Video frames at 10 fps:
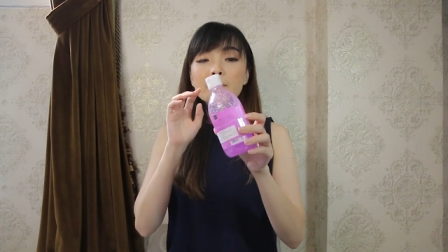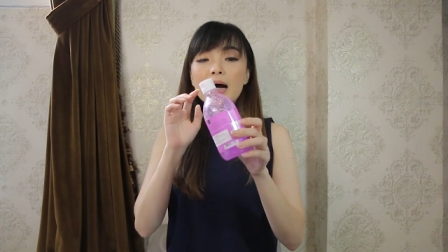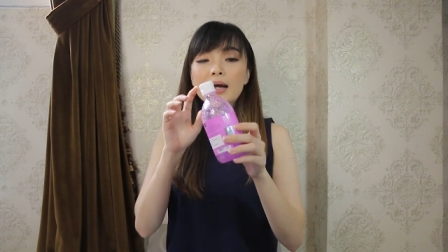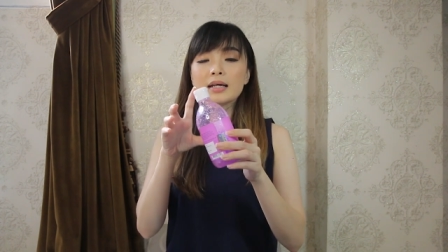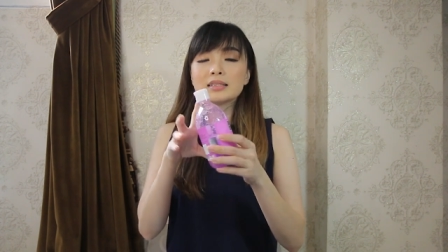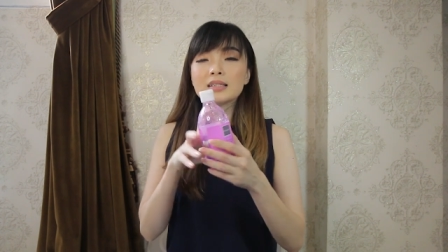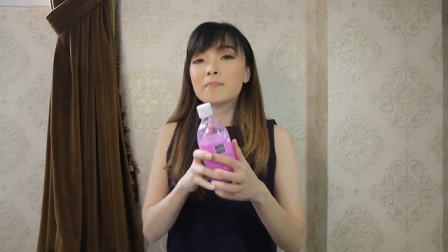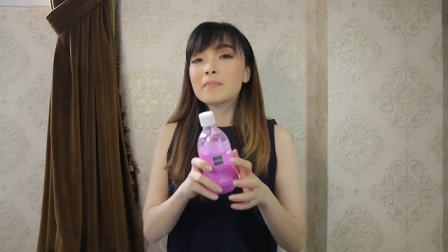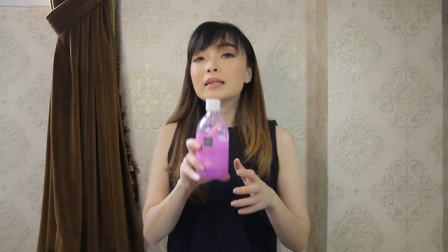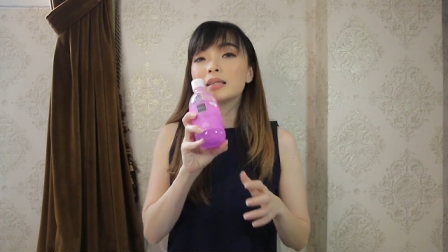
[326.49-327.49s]
pakai
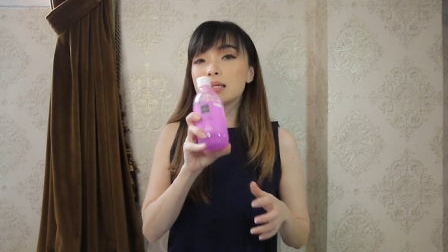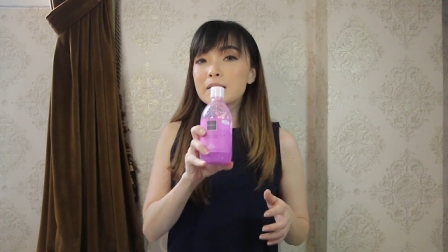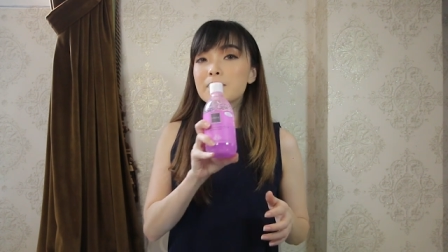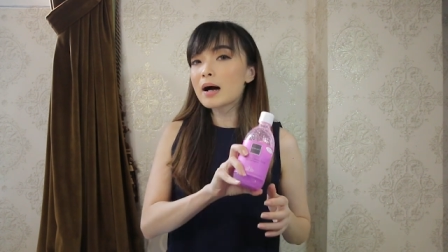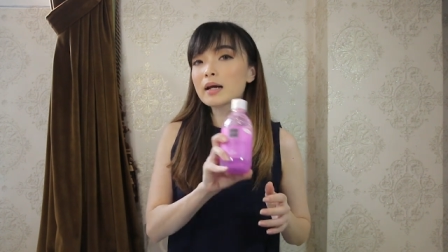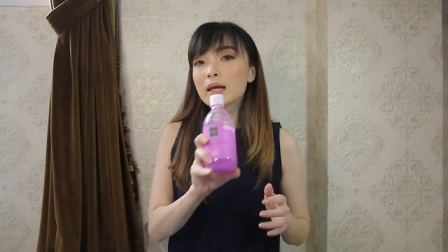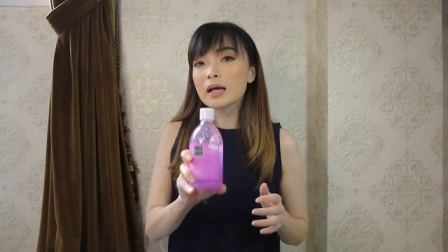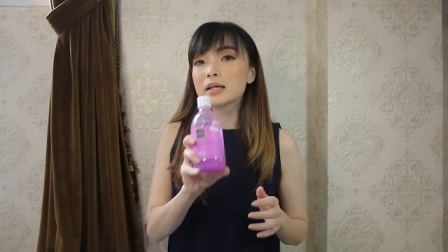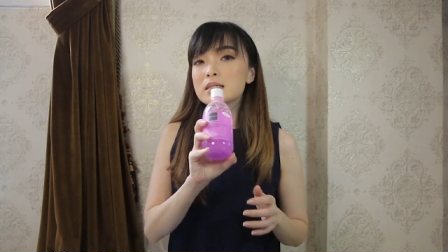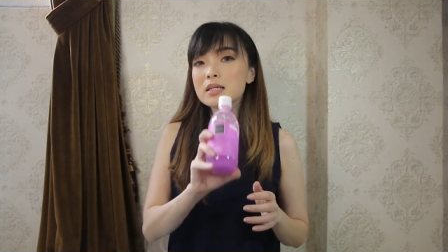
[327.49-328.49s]
setiap mandi
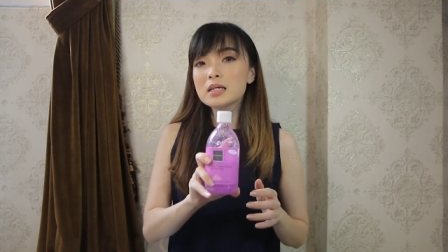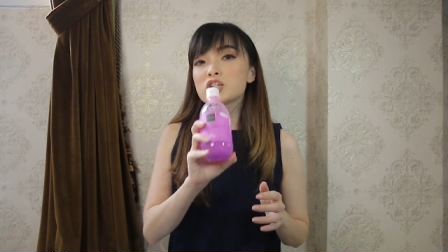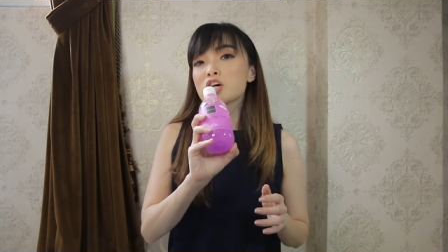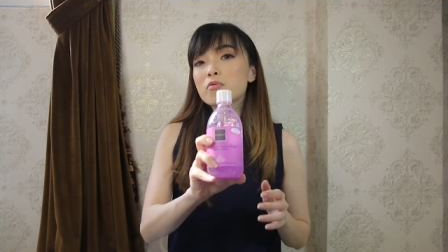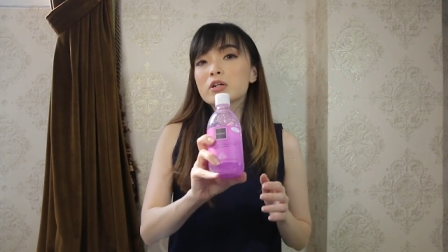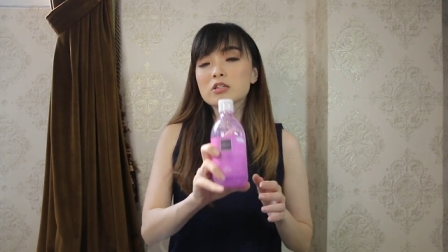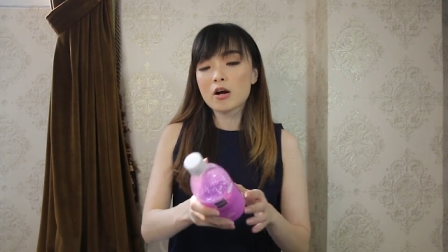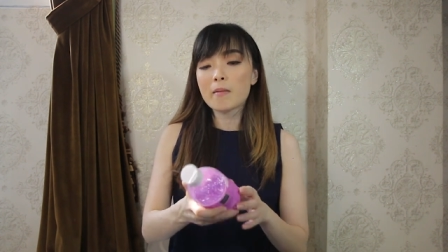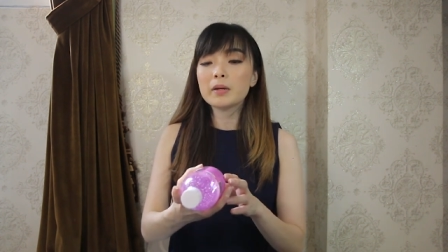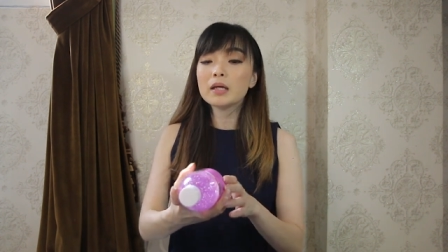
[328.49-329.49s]
pakai si shower
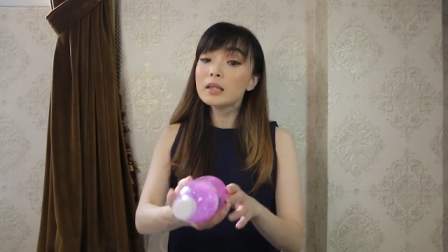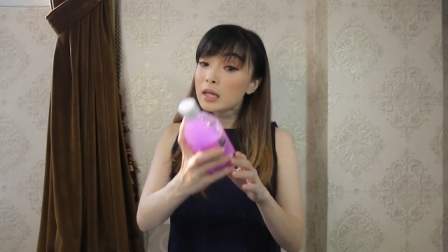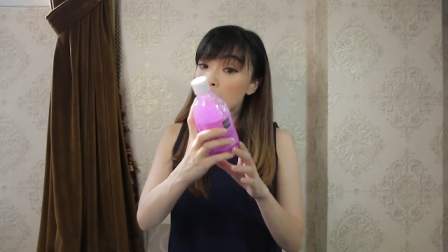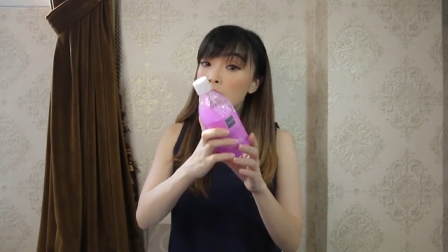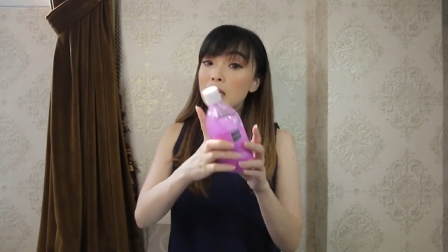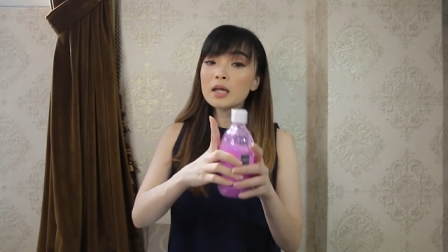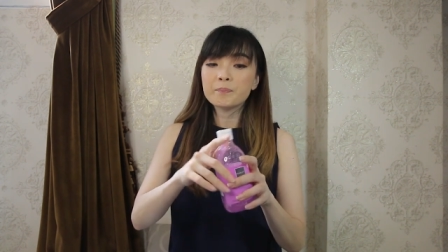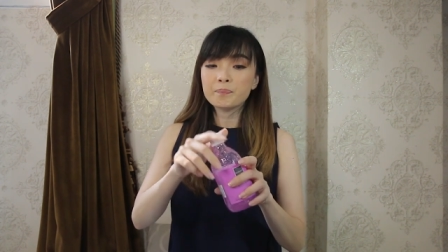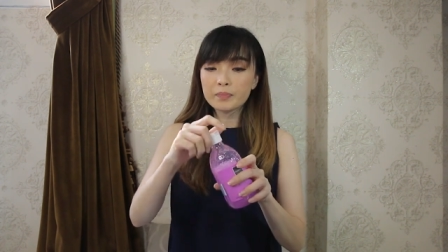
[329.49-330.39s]
scrub ini